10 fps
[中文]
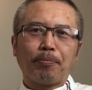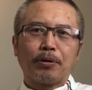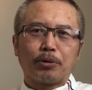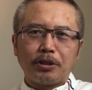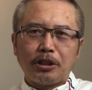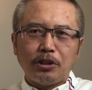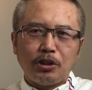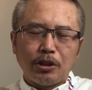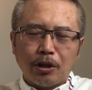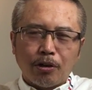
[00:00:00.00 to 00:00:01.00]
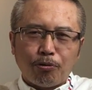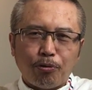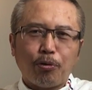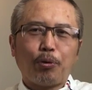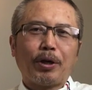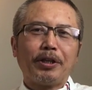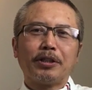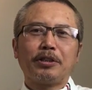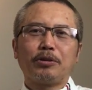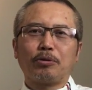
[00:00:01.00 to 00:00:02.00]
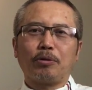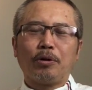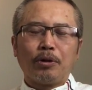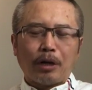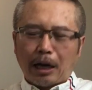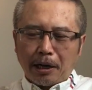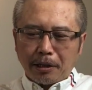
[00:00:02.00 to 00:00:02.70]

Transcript: 所以经济复原的这种啊